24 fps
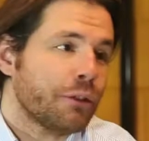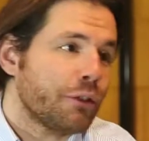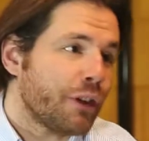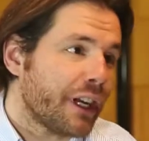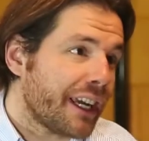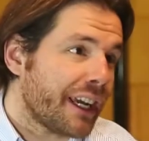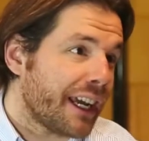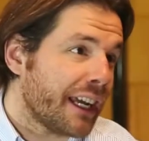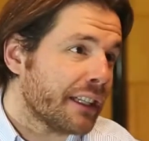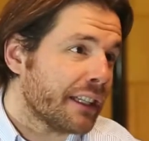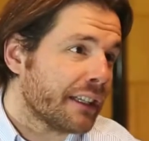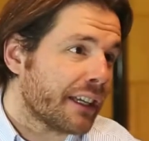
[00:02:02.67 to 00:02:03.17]

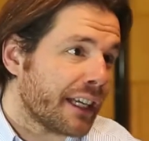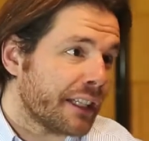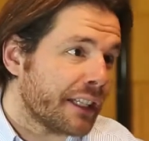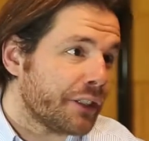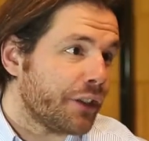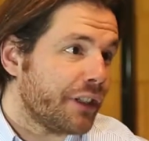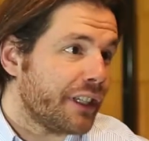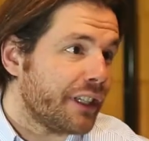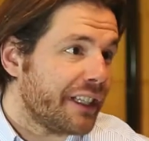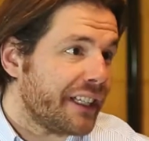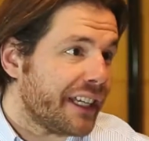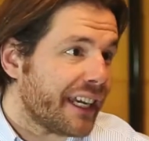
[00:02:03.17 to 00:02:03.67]
due ca
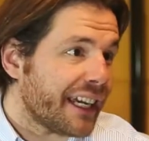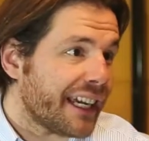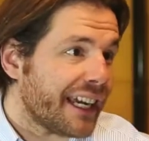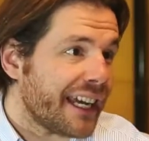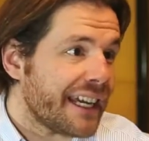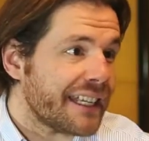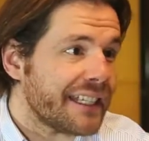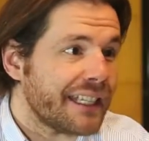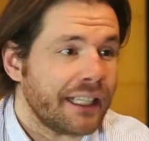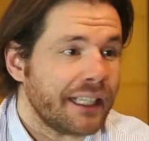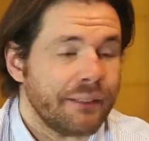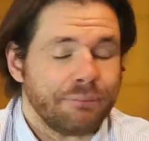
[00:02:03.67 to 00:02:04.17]
cagnolini a
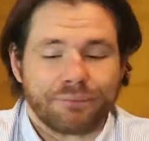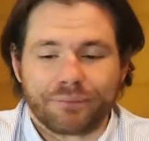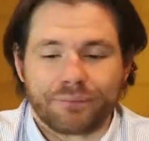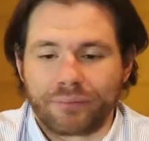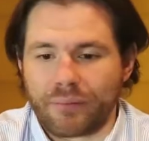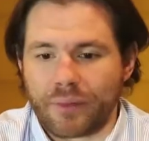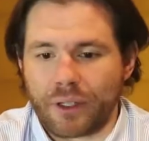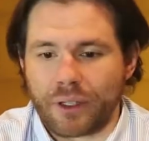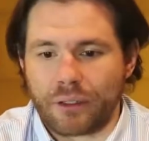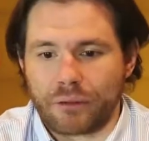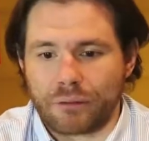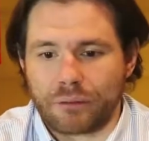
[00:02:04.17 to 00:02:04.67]
casa, mm -hmm.
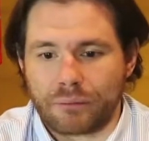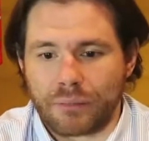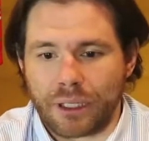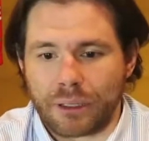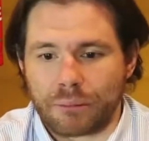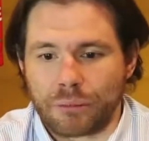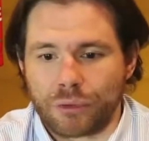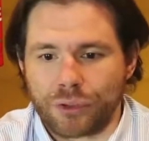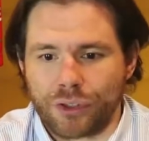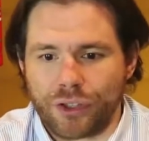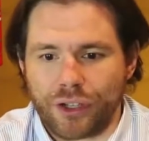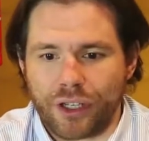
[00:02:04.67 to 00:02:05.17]
un
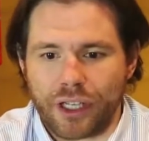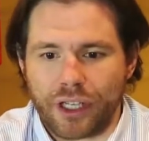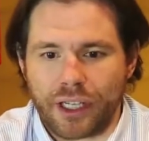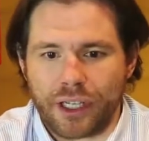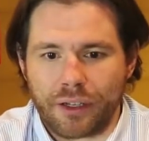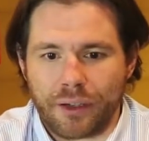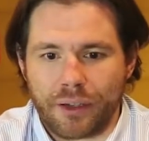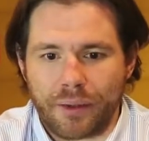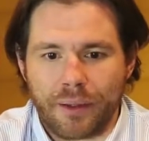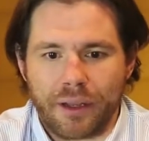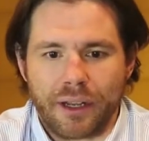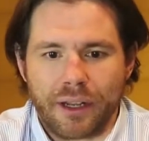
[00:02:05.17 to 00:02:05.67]

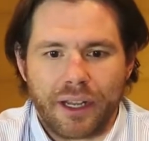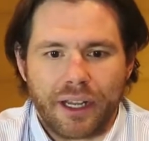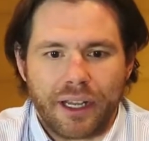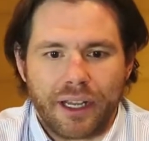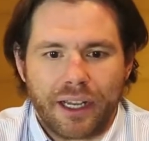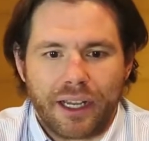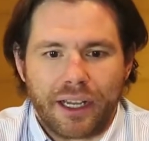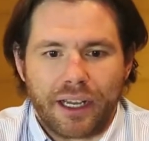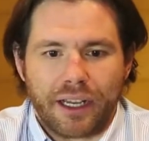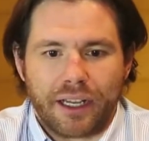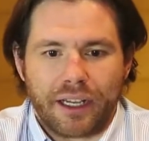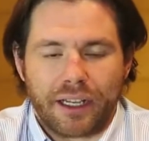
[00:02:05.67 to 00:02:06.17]
barboncino
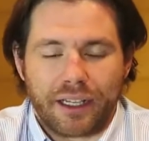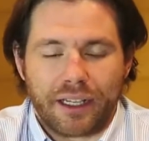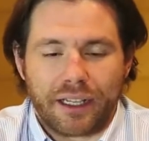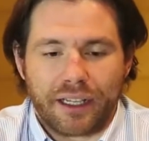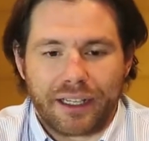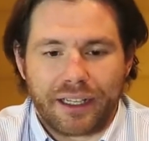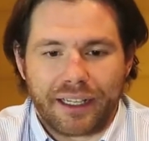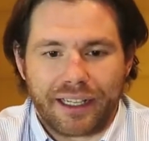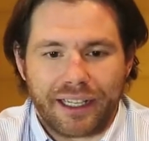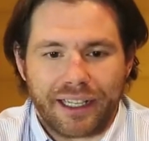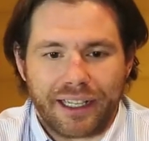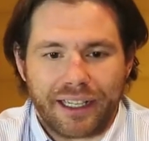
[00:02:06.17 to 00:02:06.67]

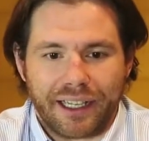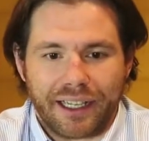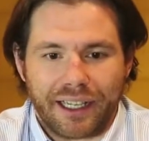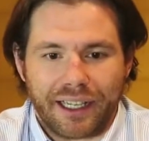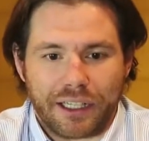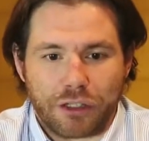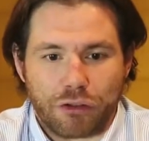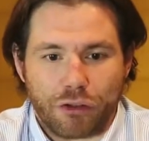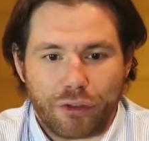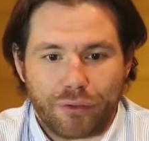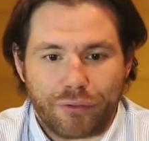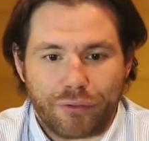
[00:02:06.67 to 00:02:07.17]
eh, e la sua